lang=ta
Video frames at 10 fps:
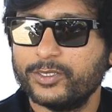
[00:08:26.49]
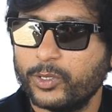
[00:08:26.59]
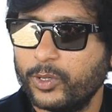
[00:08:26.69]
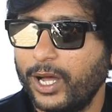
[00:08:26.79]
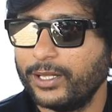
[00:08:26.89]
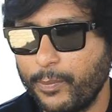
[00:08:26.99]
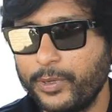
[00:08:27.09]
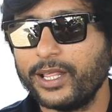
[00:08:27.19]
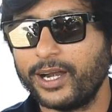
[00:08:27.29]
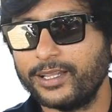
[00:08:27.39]
ஸோ அந்
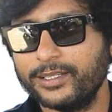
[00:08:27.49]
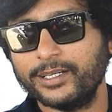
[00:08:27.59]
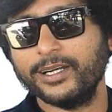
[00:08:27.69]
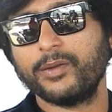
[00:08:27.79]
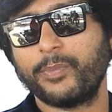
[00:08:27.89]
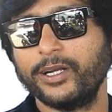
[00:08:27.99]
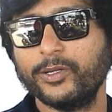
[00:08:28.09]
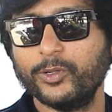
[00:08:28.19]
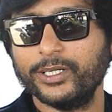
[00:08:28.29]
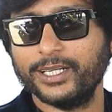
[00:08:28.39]
அப்படி தான் நடந்தது த்ரில்லர்
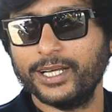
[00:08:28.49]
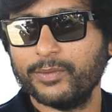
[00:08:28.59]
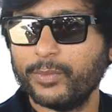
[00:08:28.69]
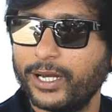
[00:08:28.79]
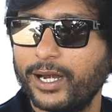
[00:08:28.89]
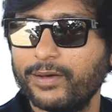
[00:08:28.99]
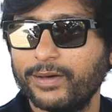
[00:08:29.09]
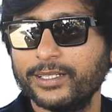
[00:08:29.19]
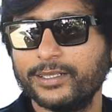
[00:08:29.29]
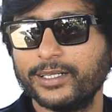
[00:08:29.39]
பண்ணணும்னு இல்லை பட் ஆனால்
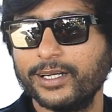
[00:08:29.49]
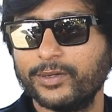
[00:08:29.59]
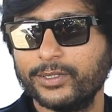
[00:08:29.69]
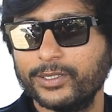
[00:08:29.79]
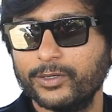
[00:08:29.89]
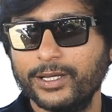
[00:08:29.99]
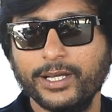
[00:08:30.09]
வந்த த்ரில்லர் வந்து